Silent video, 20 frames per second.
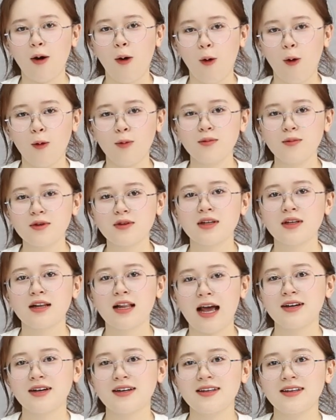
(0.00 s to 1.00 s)
ổn cho
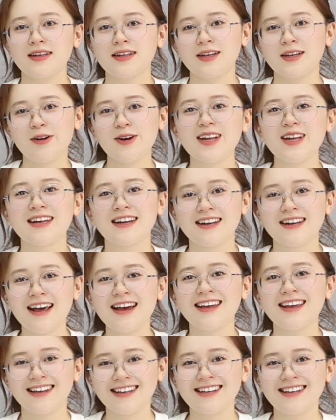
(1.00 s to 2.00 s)
nên mới có ý định
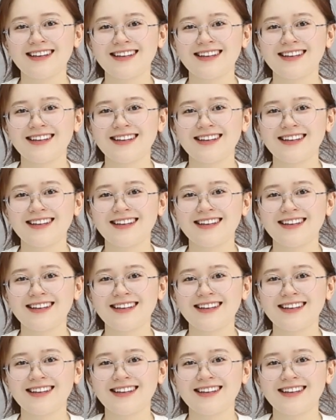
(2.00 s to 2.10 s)
đi.